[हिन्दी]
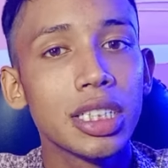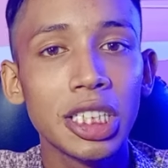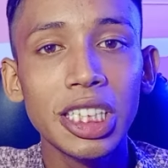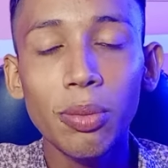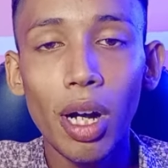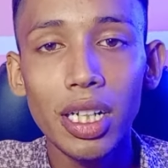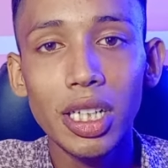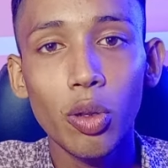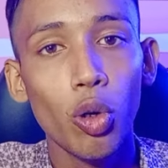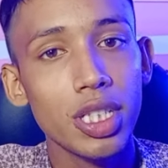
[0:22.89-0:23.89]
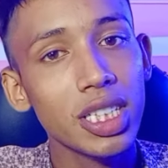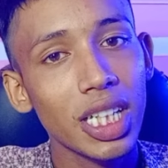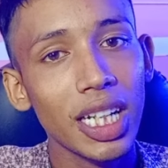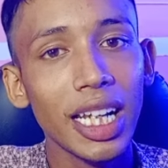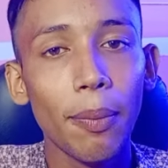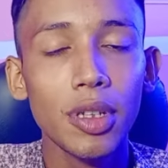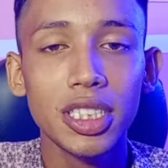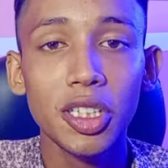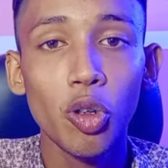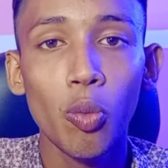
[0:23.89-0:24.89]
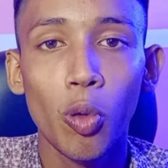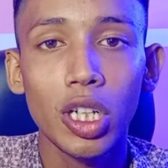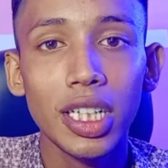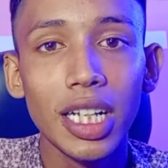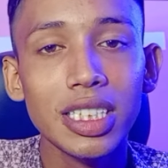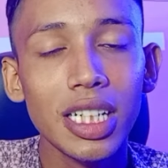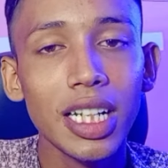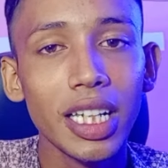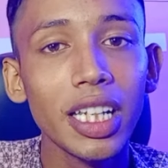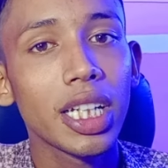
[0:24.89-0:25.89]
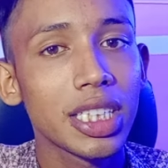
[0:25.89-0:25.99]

जितनी बार ये कोशिश करेंगे अपने चैनल को मोनेटाइज करने की